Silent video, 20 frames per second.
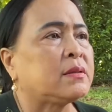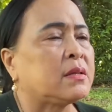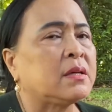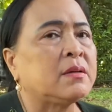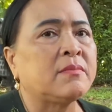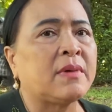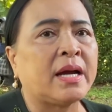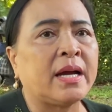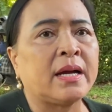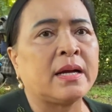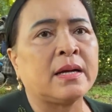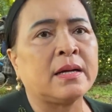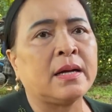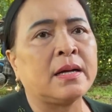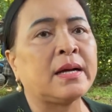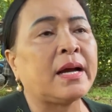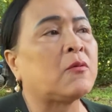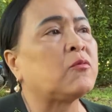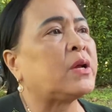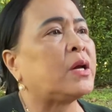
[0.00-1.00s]
nhưng mà cái
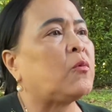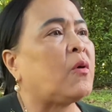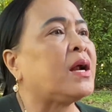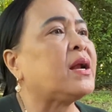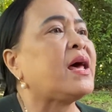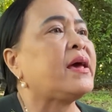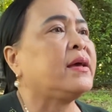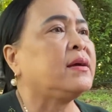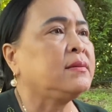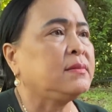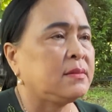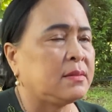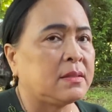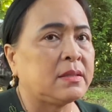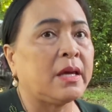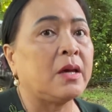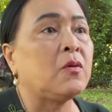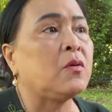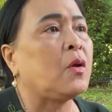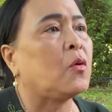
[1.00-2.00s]
công này quá đáng
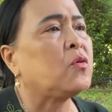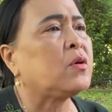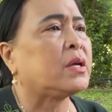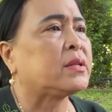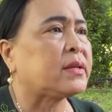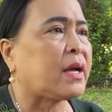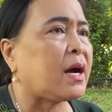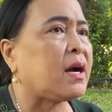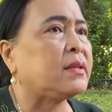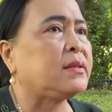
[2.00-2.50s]
kêu lũ cần